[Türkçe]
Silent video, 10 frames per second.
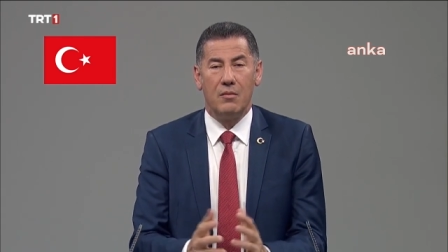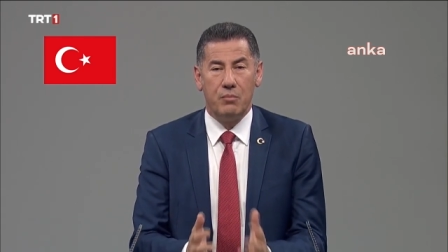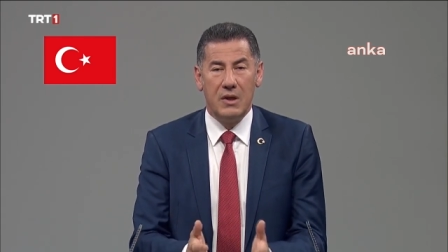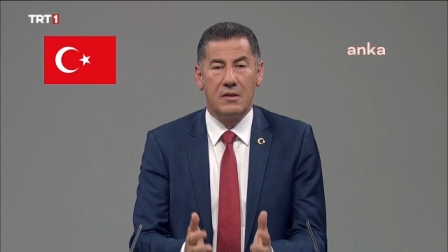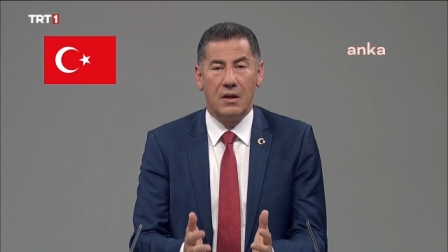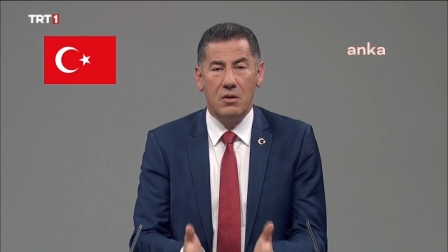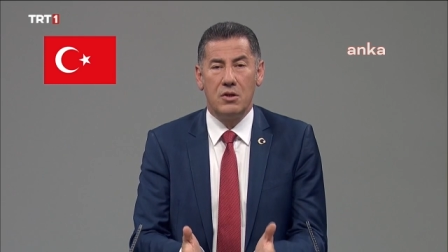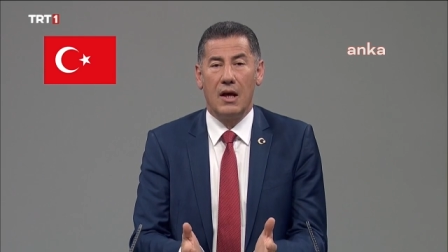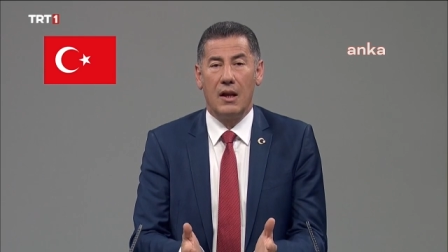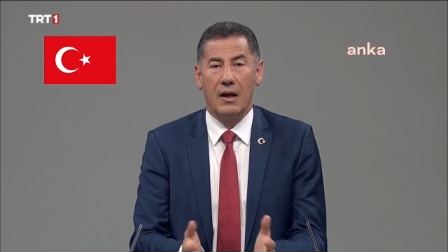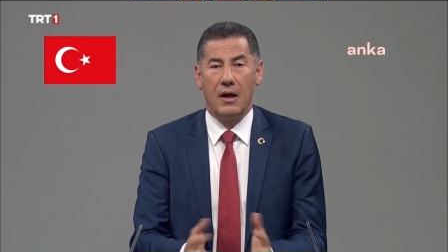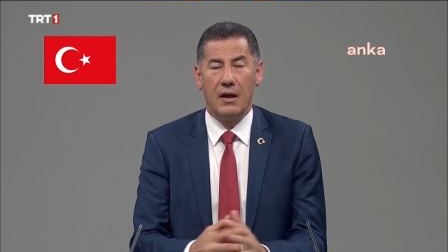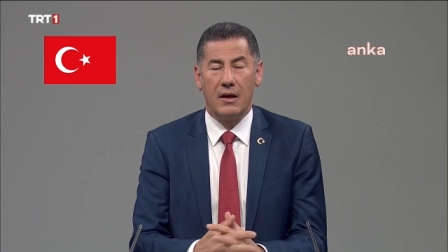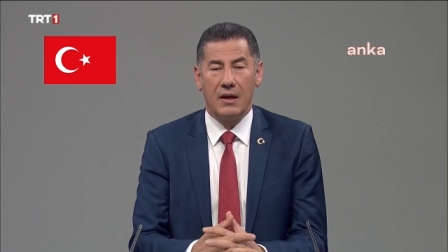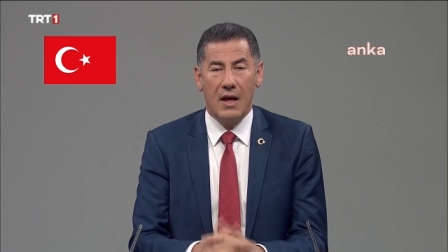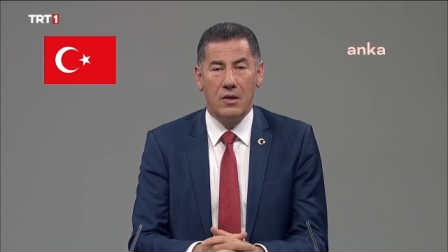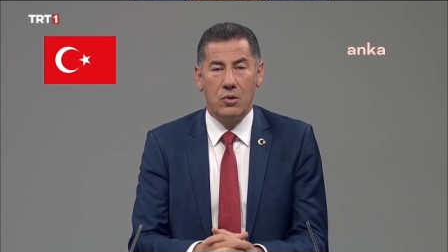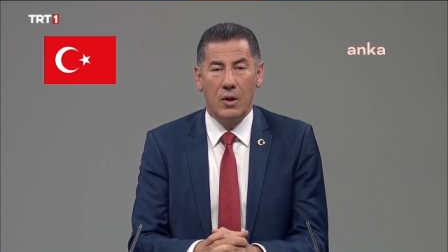biz inşallah kendi